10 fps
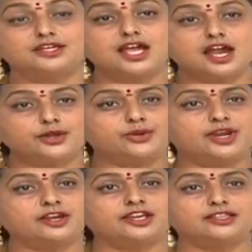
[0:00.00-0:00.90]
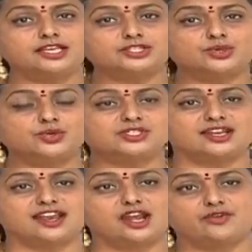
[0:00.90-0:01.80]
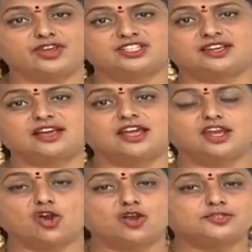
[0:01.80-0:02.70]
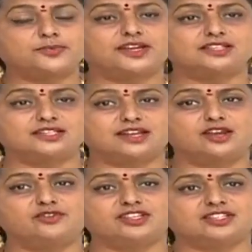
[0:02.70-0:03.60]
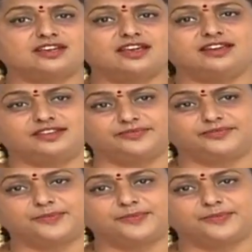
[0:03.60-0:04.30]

నాడు నేడు కింద స్కూల్స్ రెనోవేషన్ కానీ హాస్పిటల్స్ రెనోవేషన్ కానీ